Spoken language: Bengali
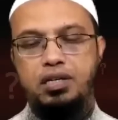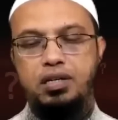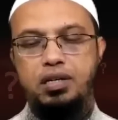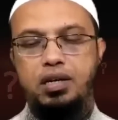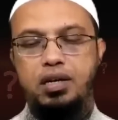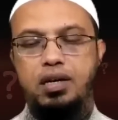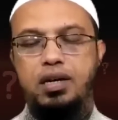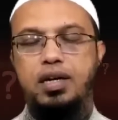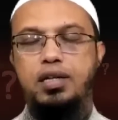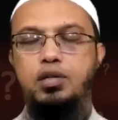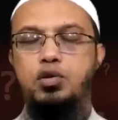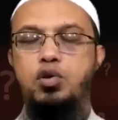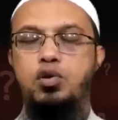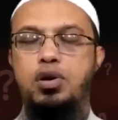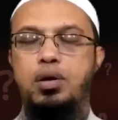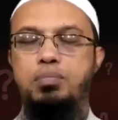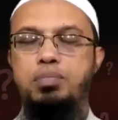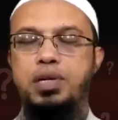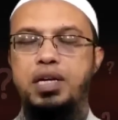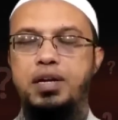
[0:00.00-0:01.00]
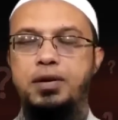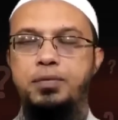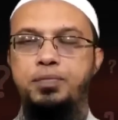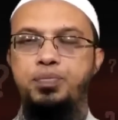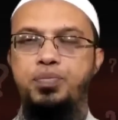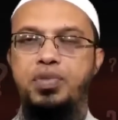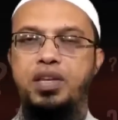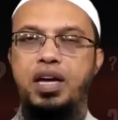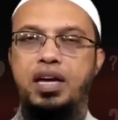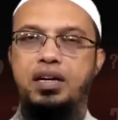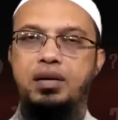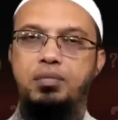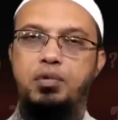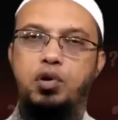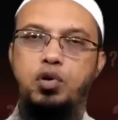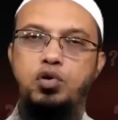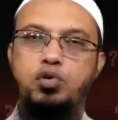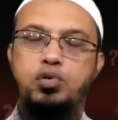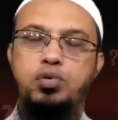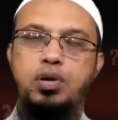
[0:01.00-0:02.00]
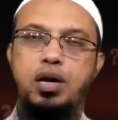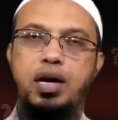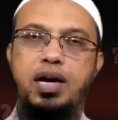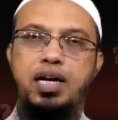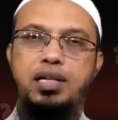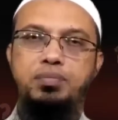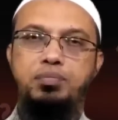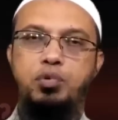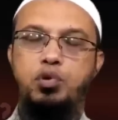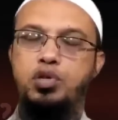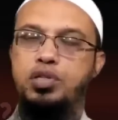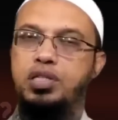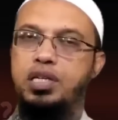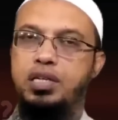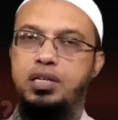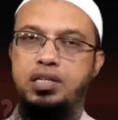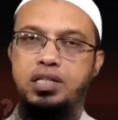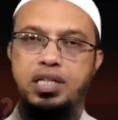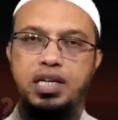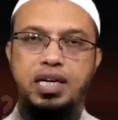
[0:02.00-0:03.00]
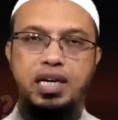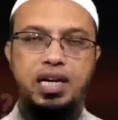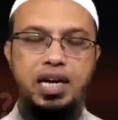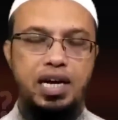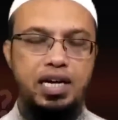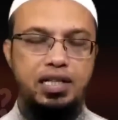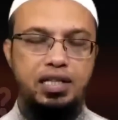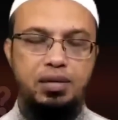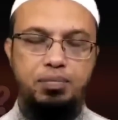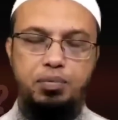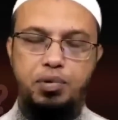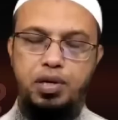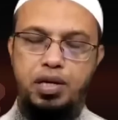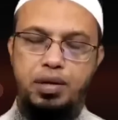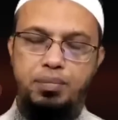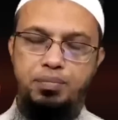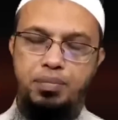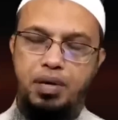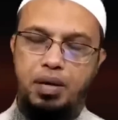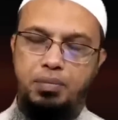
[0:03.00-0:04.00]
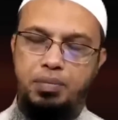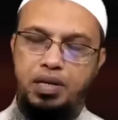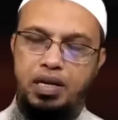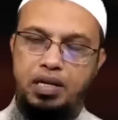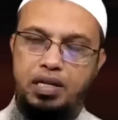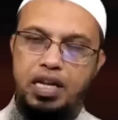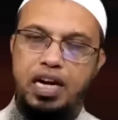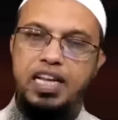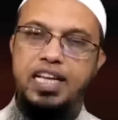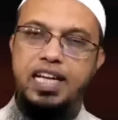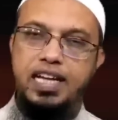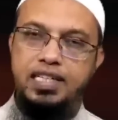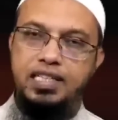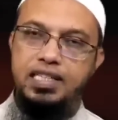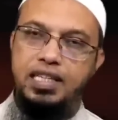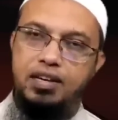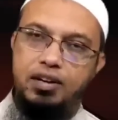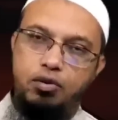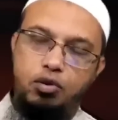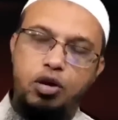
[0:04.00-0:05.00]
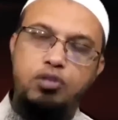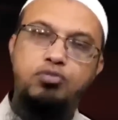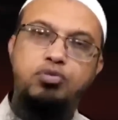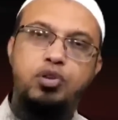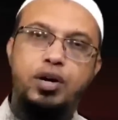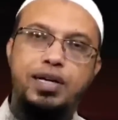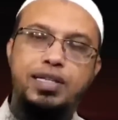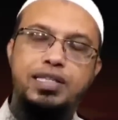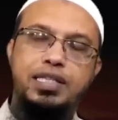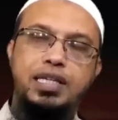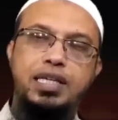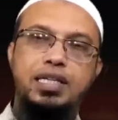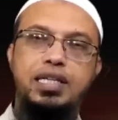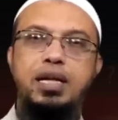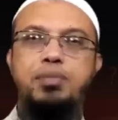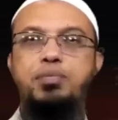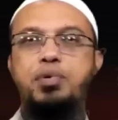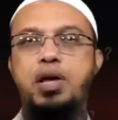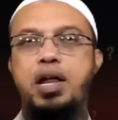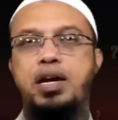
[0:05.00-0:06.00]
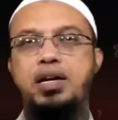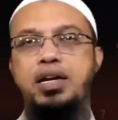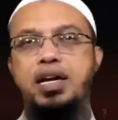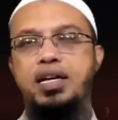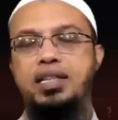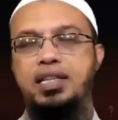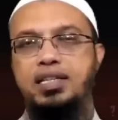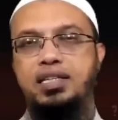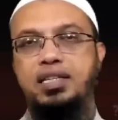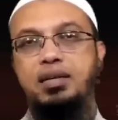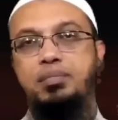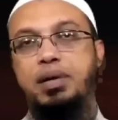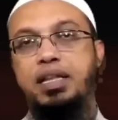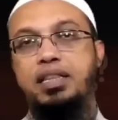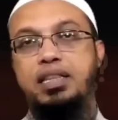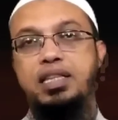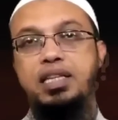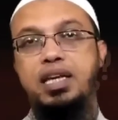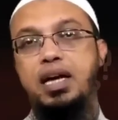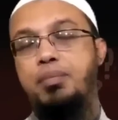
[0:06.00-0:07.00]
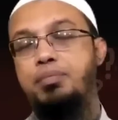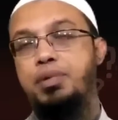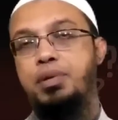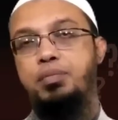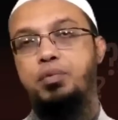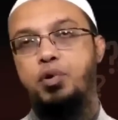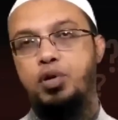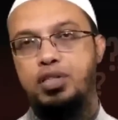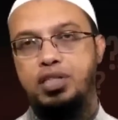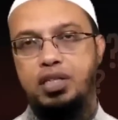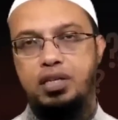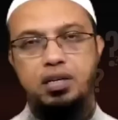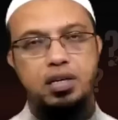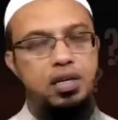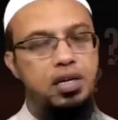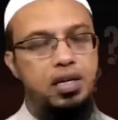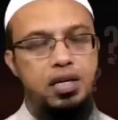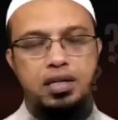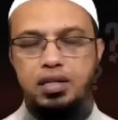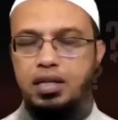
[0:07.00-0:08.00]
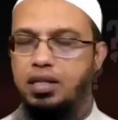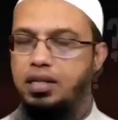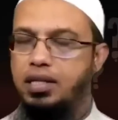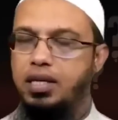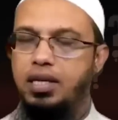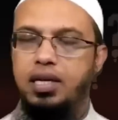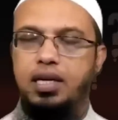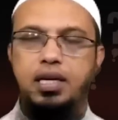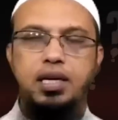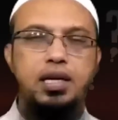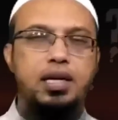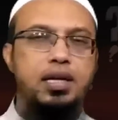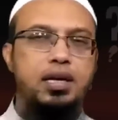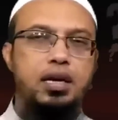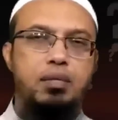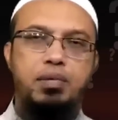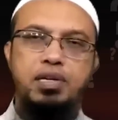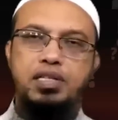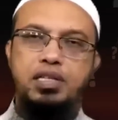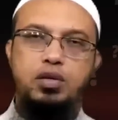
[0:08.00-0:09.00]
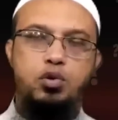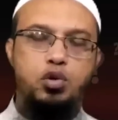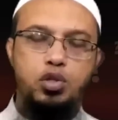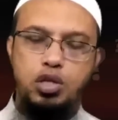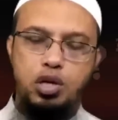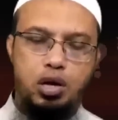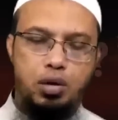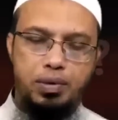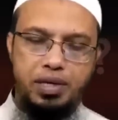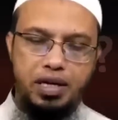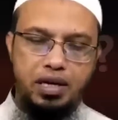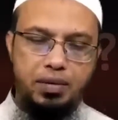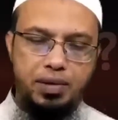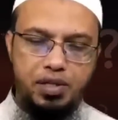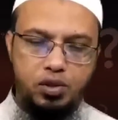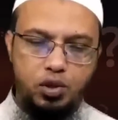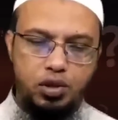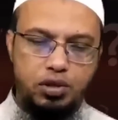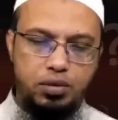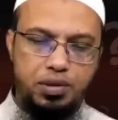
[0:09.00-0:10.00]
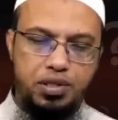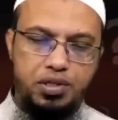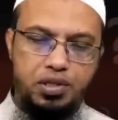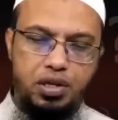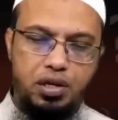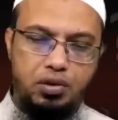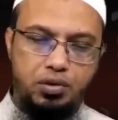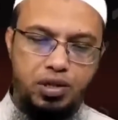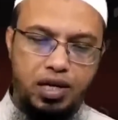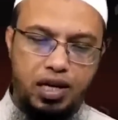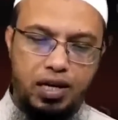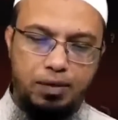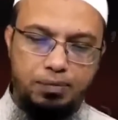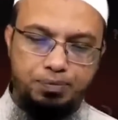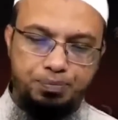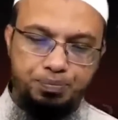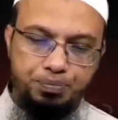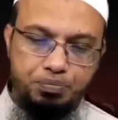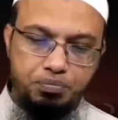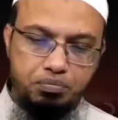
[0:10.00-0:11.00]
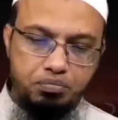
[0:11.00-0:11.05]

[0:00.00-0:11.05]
বাট ধরুন আপনি একটা বড় আয়াত পড়েছেন সেখানে আয়াতের পরে আপনার দাঁড়িয়ে আছে ওয়াকফ আছে তারপর আরেকটা আয়াত আছে এটা বাদ দিয়ে আপনি পড়েছেন তাতে নামাজের ক্ষতি হবে না নামাজ হয়ে যাবে ইনশাআল্লাহ তাহলে